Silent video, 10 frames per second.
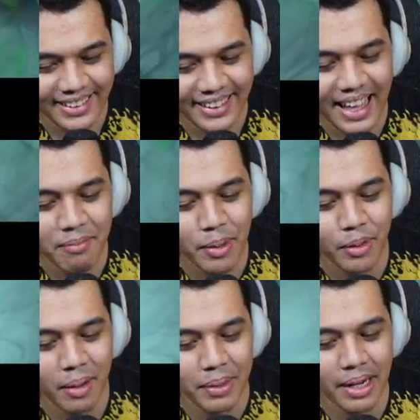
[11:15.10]
Lama lu
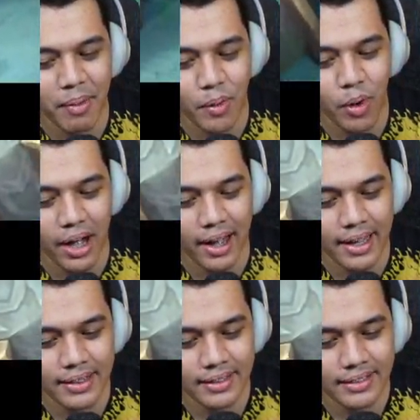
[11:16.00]
nggak main sama gua
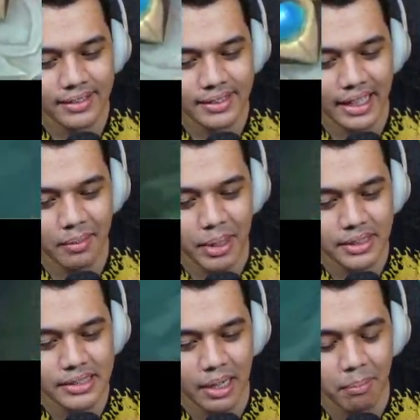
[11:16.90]
kan? Sekali main
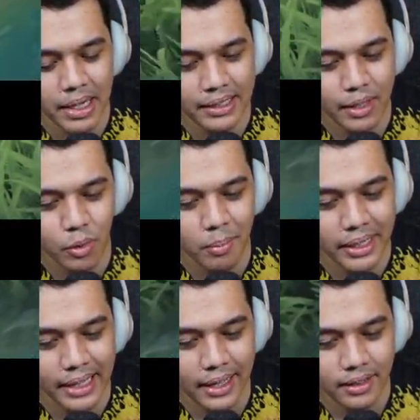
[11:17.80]
serem banget kan gua
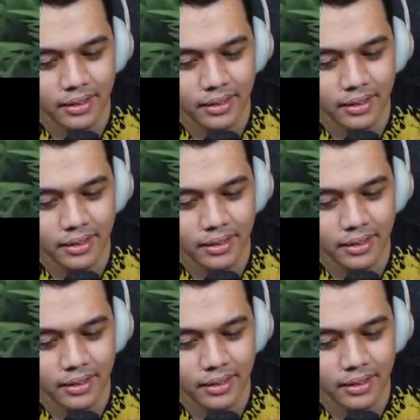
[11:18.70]
main kan?